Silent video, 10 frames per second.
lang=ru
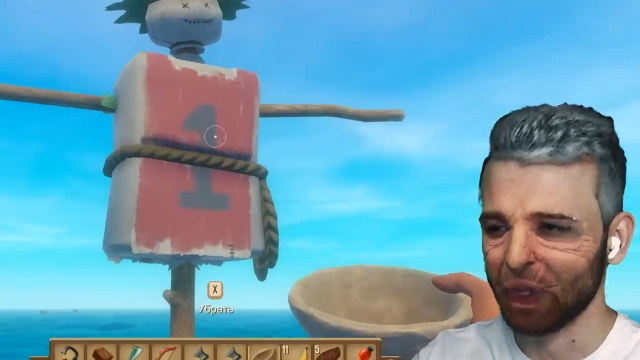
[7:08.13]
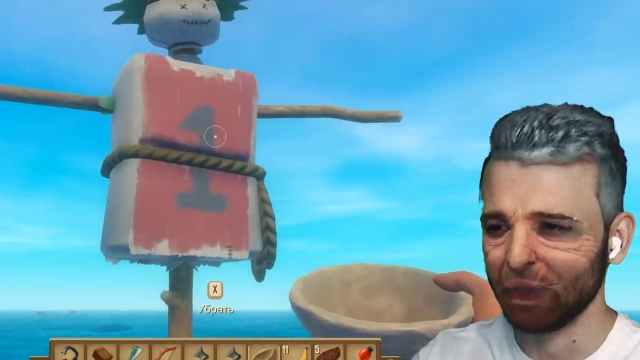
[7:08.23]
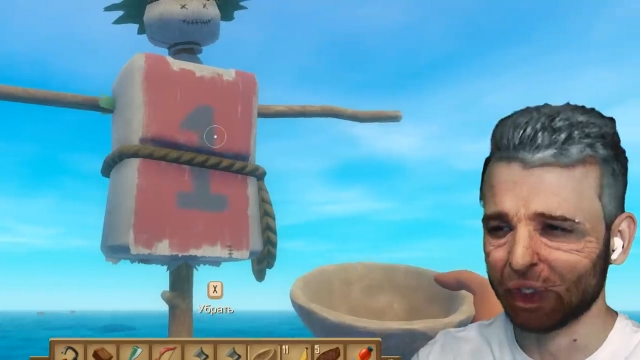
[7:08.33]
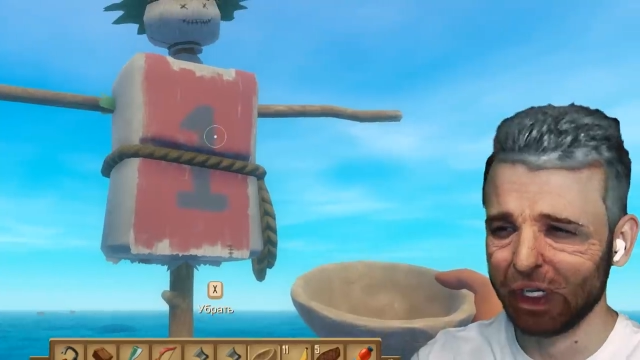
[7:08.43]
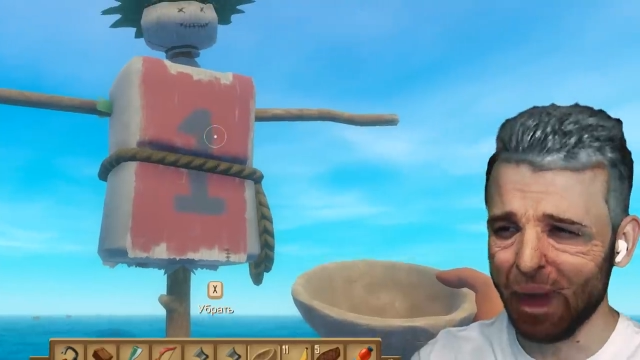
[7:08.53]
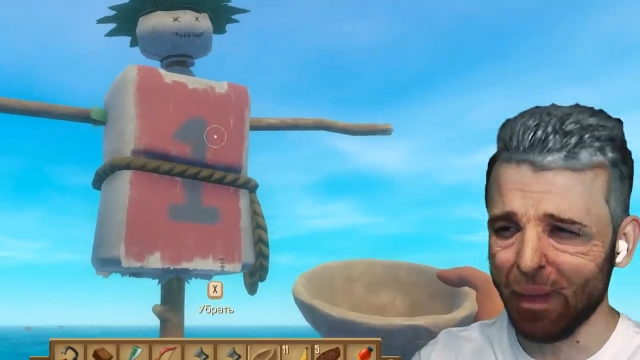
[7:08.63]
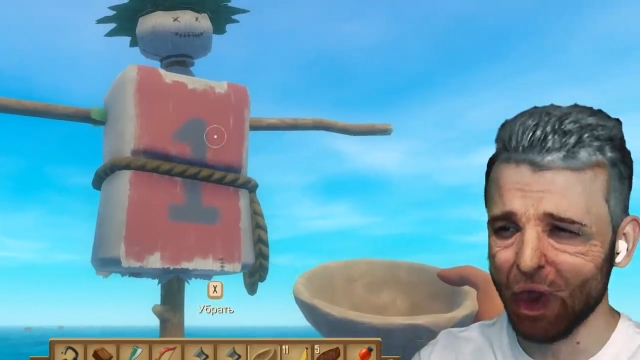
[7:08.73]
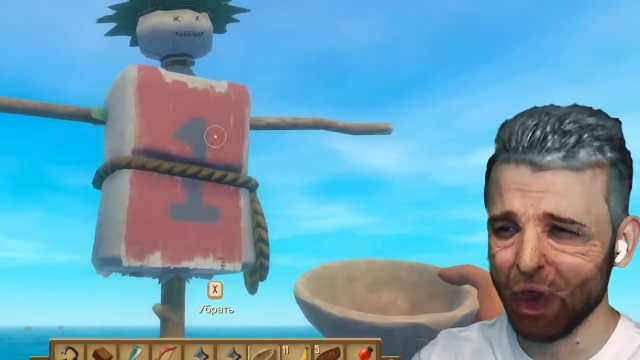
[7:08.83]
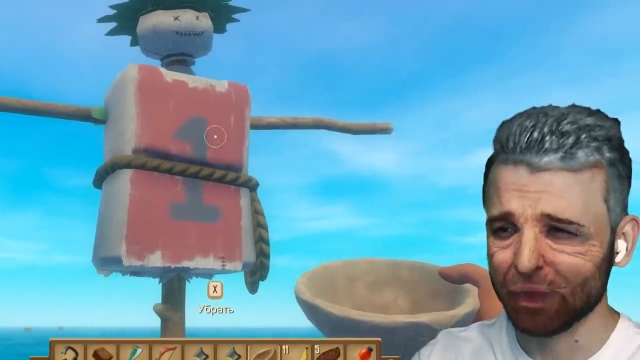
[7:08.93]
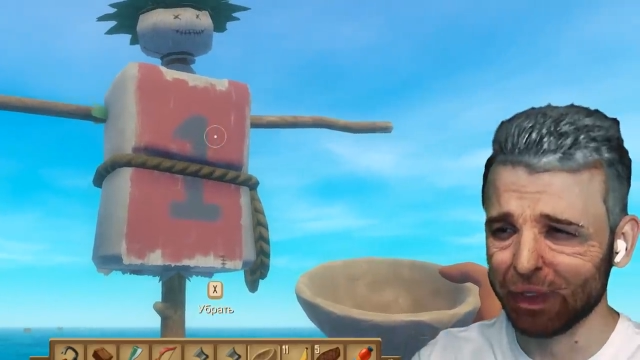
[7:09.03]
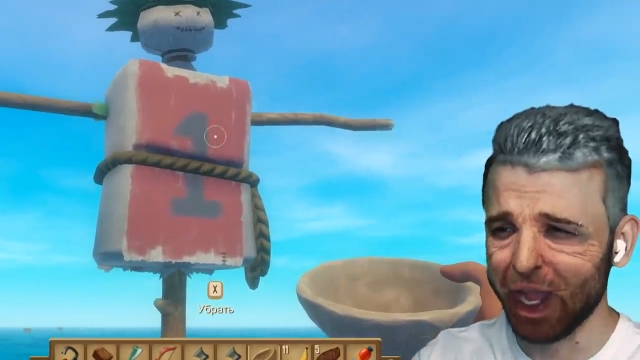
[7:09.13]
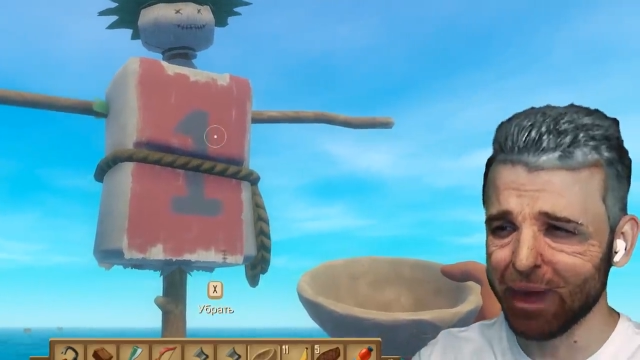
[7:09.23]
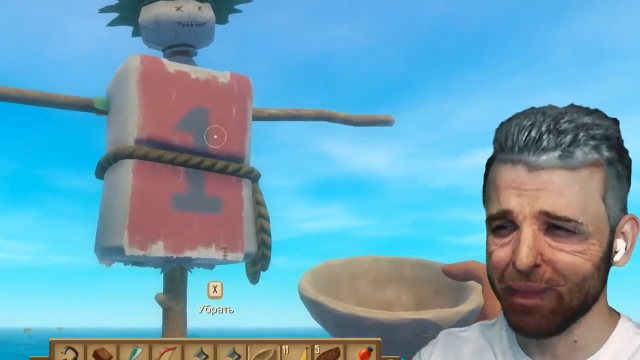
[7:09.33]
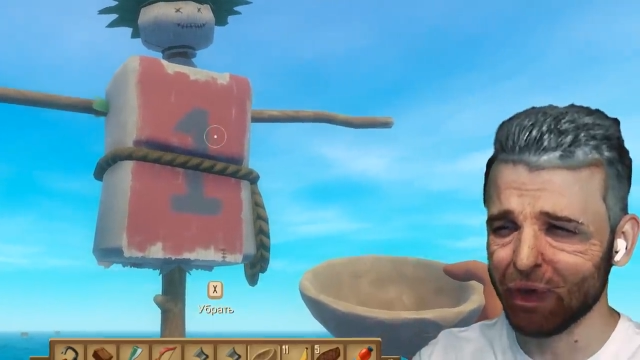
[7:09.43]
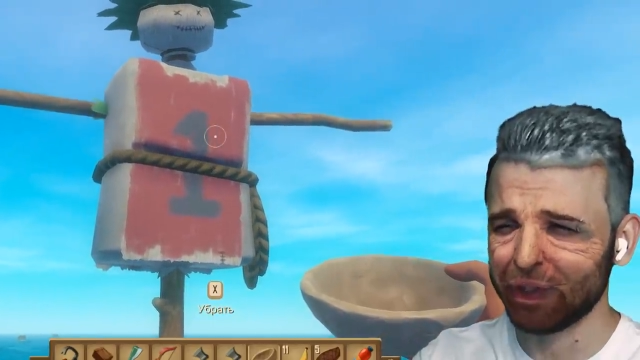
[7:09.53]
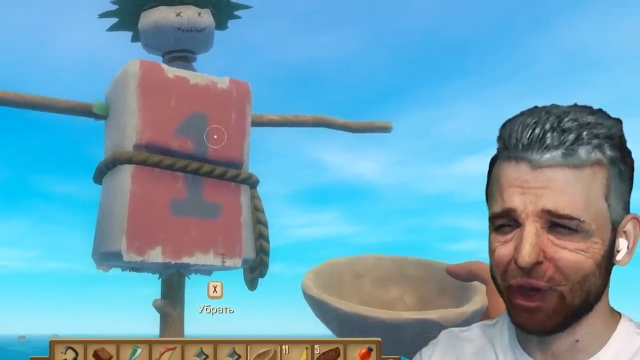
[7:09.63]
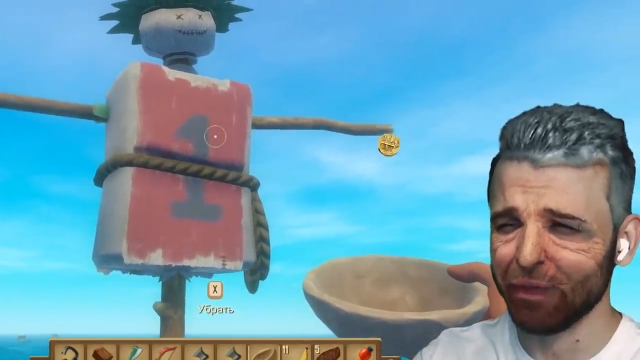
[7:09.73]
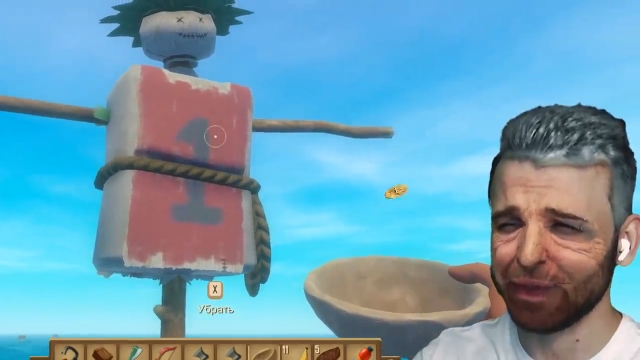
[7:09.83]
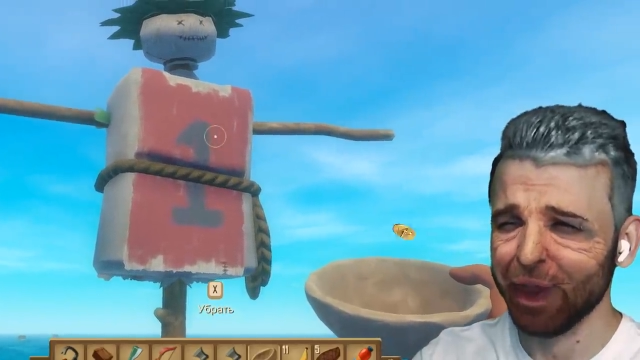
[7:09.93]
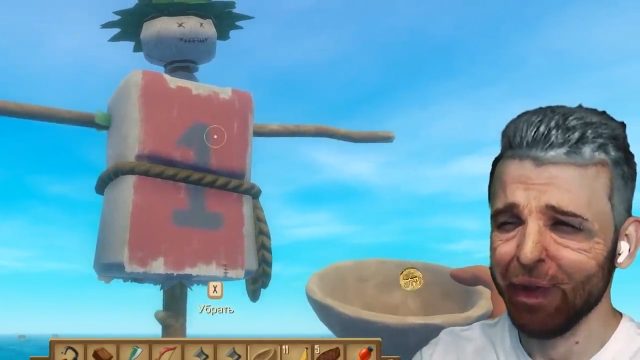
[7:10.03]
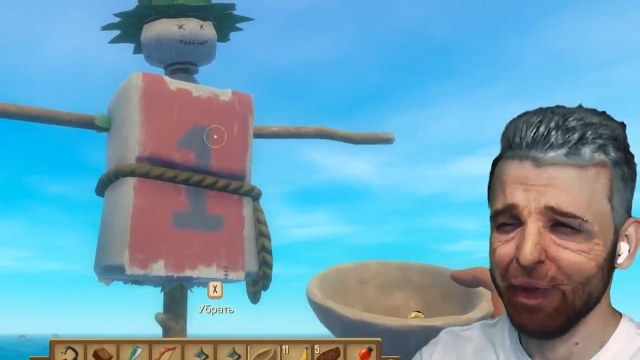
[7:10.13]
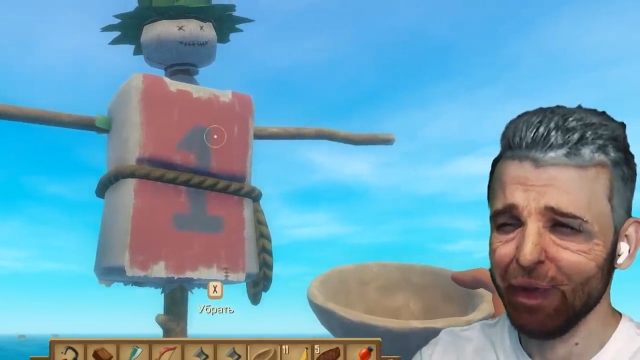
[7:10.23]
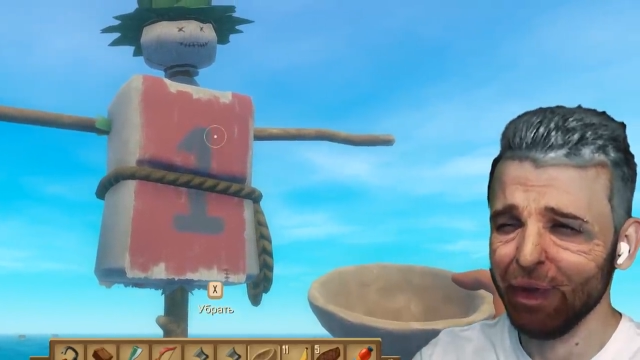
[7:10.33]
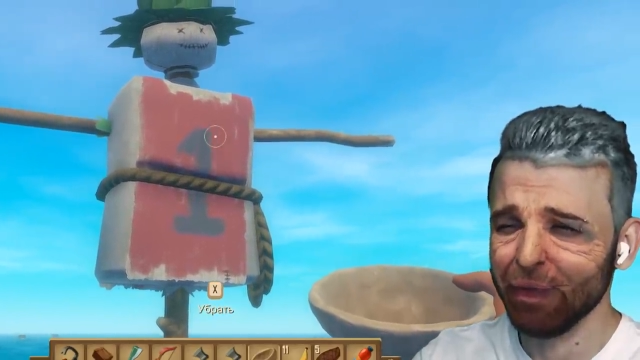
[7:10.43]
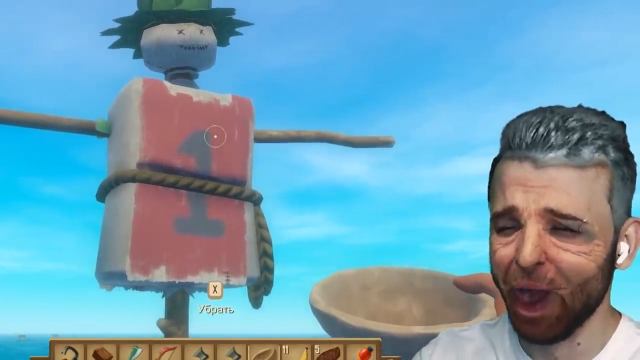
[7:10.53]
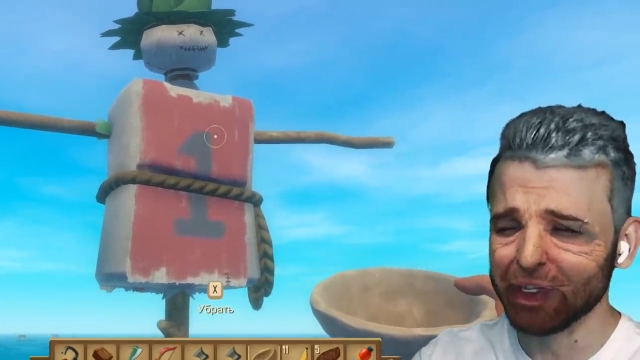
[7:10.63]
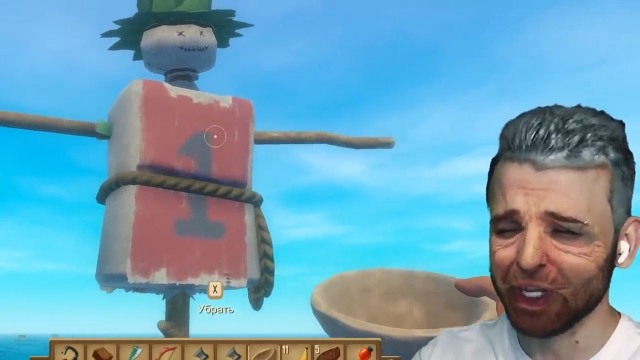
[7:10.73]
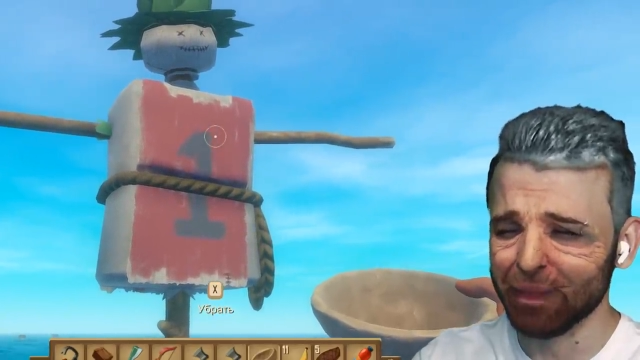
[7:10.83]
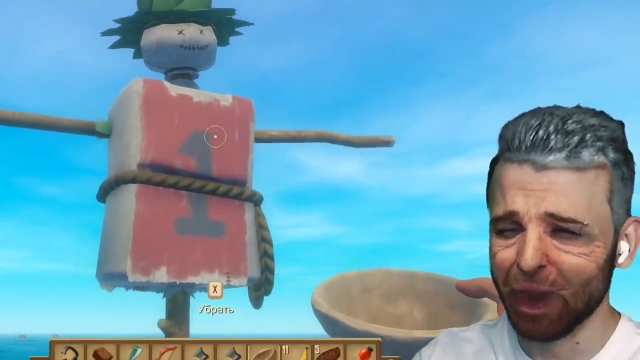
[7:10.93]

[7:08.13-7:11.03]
Юнош, не поможешь мне, дай бог здоровья. Спасибо